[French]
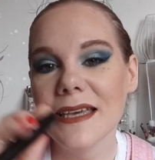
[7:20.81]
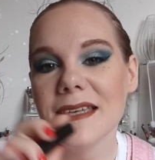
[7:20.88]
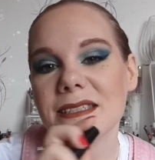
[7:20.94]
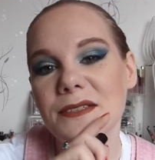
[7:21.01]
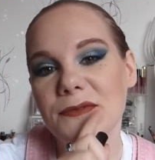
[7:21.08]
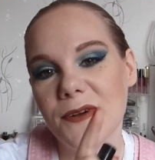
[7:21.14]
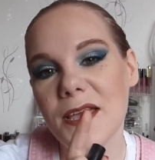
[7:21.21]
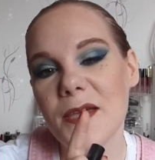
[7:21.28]

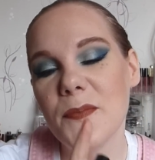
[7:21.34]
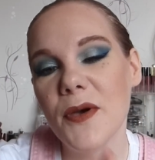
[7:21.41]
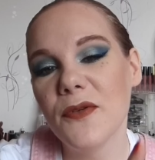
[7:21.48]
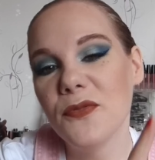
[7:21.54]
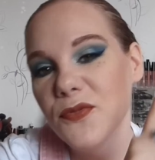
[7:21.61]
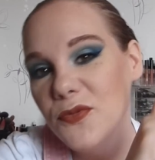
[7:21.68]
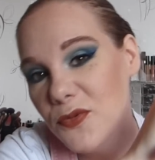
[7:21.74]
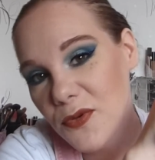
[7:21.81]
Si vous l'avez pas
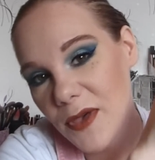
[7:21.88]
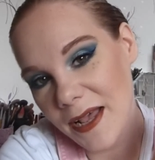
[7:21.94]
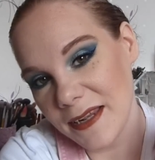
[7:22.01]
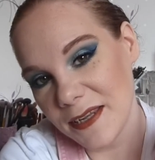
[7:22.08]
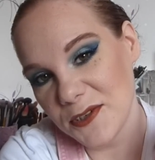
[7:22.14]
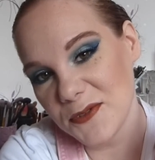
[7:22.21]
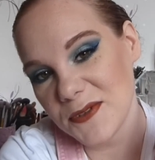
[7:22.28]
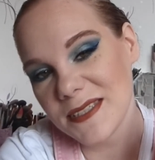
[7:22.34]
vu, elle
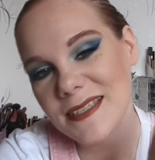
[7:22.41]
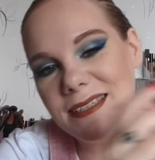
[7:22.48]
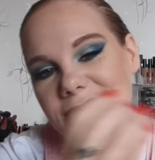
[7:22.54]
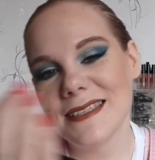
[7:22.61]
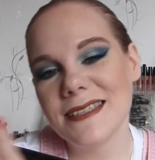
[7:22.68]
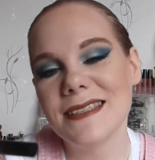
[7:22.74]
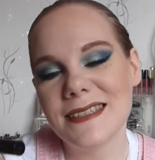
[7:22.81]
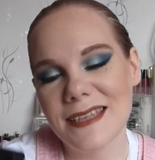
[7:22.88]
est juste
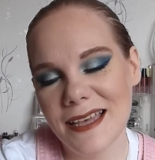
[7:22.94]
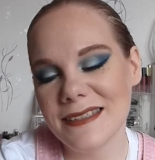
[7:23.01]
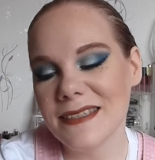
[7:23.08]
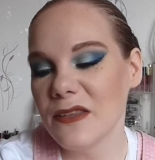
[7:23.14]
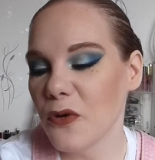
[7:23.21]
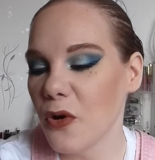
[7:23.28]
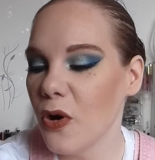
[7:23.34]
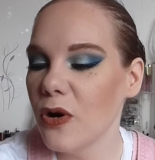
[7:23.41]
ici. C'est assez
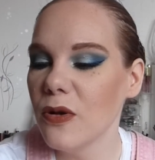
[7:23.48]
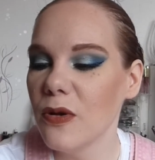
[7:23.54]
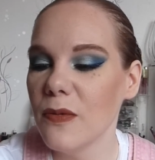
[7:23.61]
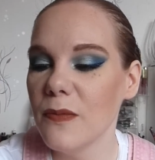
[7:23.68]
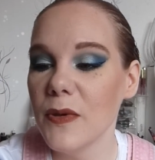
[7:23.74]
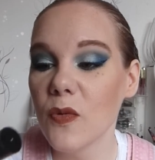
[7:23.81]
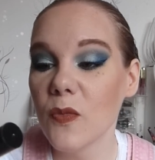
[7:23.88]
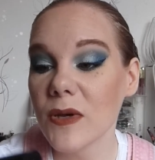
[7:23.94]
drôle,
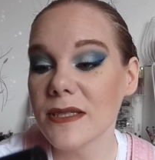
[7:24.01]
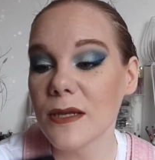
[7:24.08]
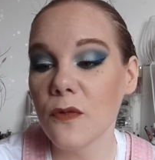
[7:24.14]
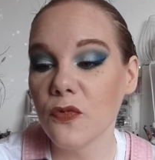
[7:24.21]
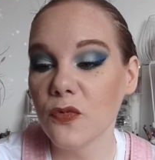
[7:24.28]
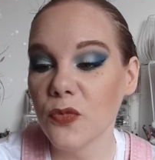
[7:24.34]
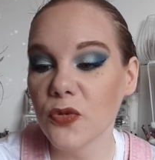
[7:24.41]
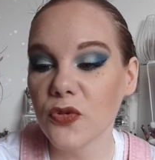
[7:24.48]
mais au moins ça
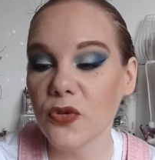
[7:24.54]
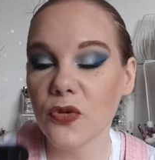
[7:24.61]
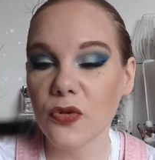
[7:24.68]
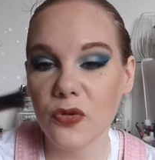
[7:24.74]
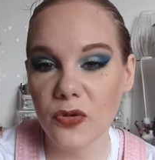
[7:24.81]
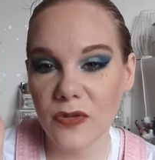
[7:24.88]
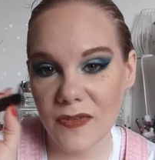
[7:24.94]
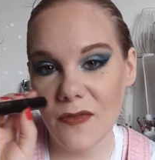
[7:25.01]
vous montre
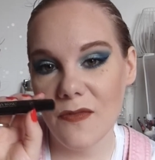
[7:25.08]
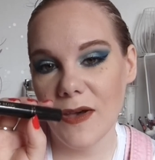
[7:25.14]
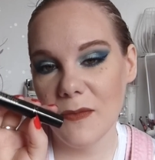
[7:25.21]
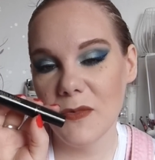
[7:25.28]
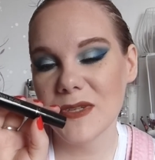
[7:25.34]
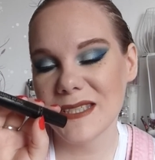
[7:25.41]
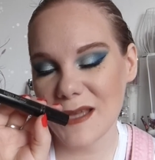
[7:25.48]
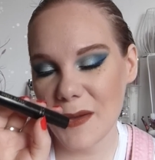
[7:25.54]
que c'est
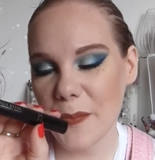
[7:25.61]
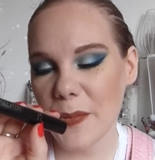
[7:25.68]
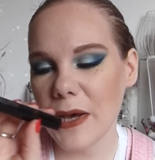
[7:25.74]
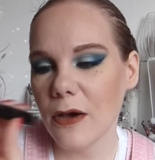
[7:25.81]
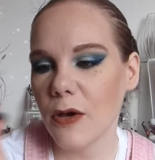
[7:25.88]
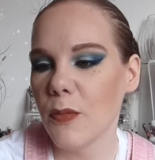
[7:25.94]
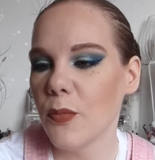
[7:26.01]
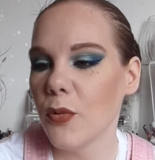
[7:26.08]
vraiment sympa
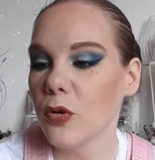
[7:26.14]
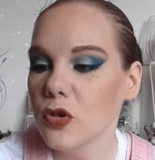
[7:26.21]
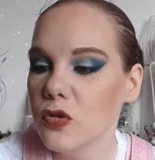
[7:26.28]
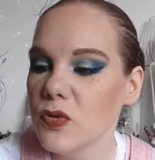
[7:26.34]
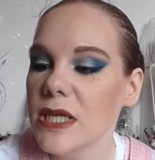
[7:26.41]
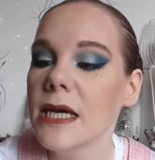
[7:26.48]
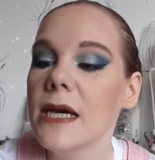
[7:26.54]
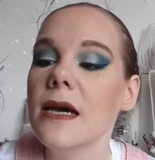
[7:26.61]
comme
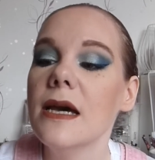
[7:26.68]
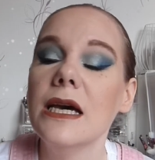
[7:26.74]
produit.